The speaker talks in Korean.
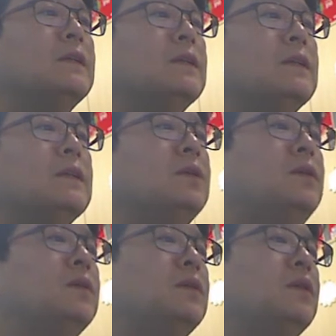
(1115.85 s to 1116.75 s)

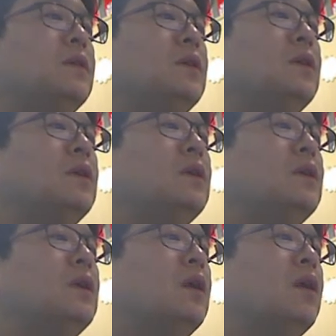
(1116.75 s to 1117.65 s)
그리고
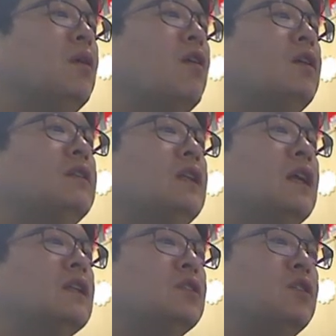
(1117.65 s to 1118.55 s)

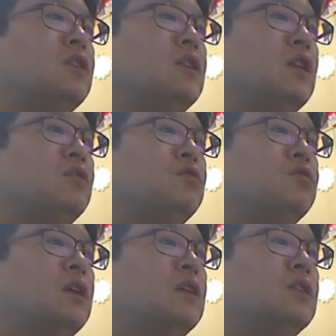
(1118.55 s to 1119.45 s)
어긋난, 전이된
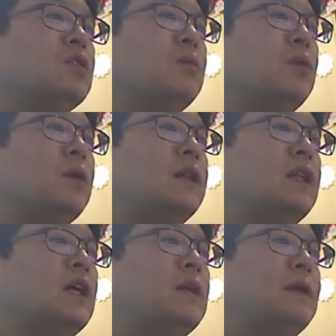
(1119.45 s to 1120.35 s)
후과를 정복한
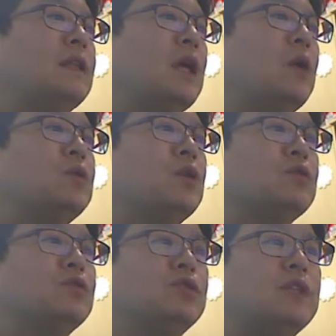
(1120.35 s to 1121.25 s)
다음에
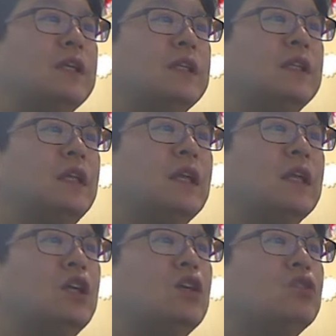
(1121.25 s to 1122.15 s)
내고정술을 하는데,
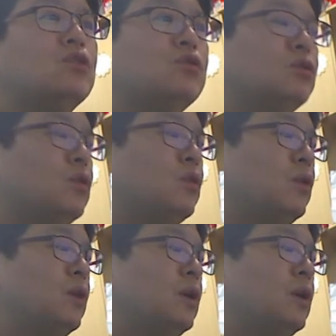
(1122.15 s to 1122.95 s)
주로